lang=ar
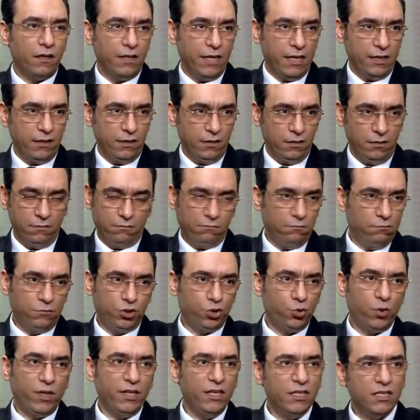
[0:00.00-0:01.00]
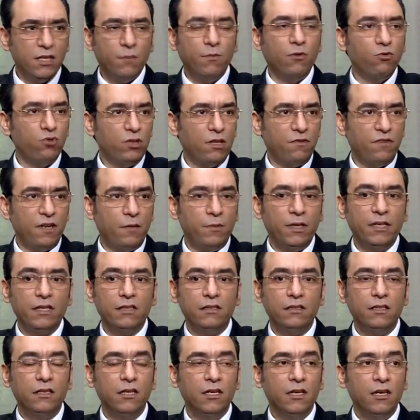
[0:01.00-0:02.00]
يعني مش كويسه موجوده في
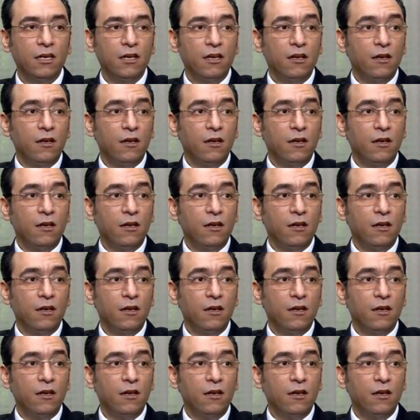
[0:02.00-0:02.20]
الاماكن دي